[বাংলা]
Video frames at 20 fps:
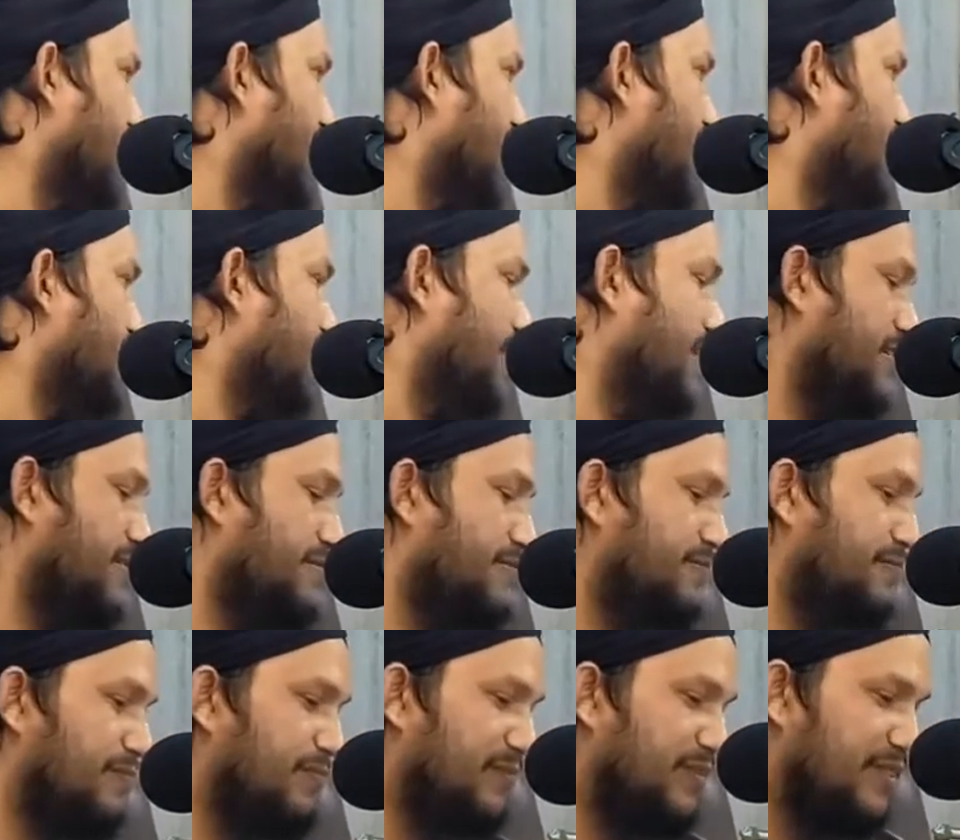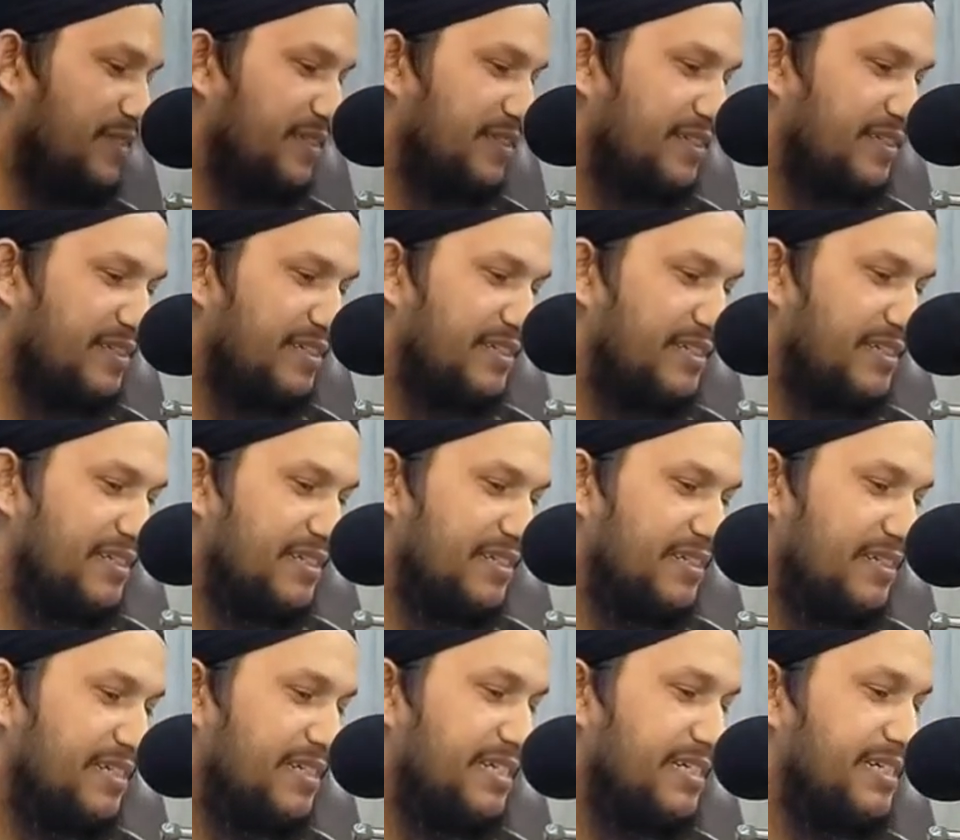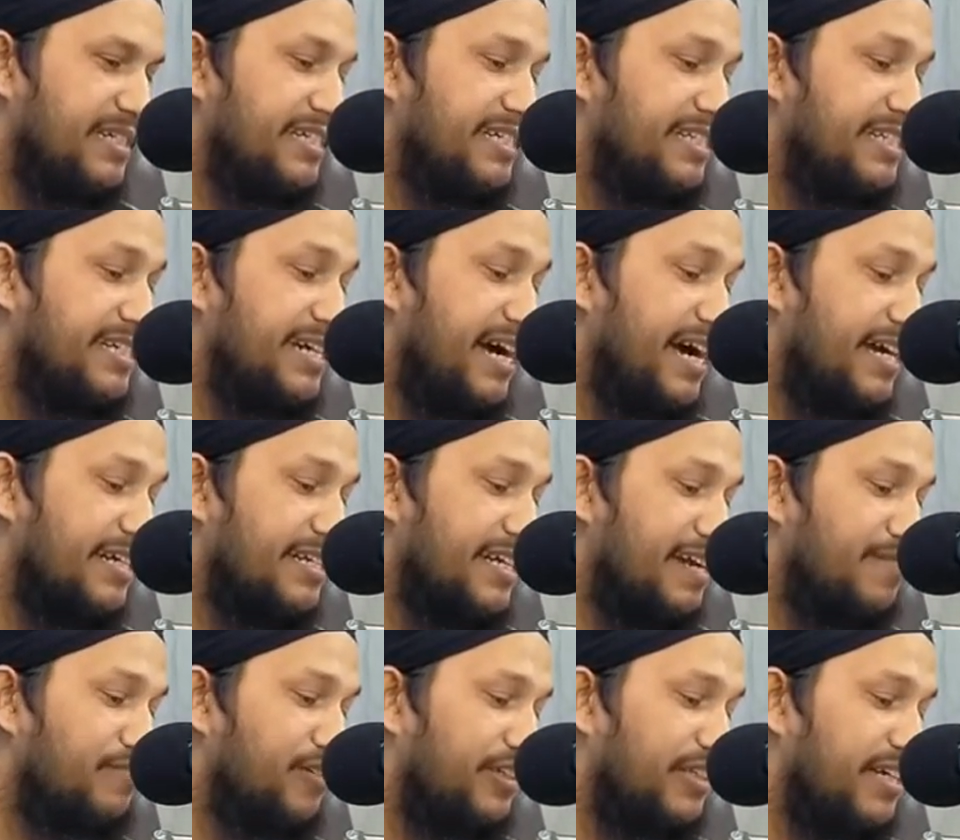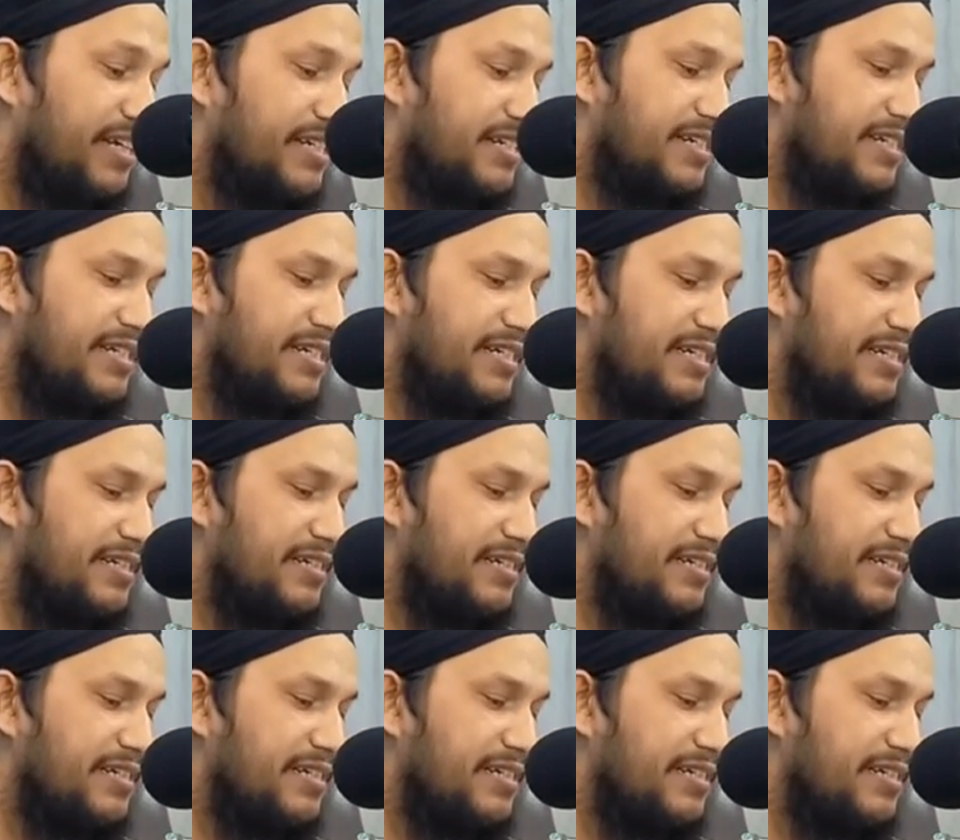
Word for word: আল্লাহ বলে যেটি ইতিহাসের মধ্যে এসছে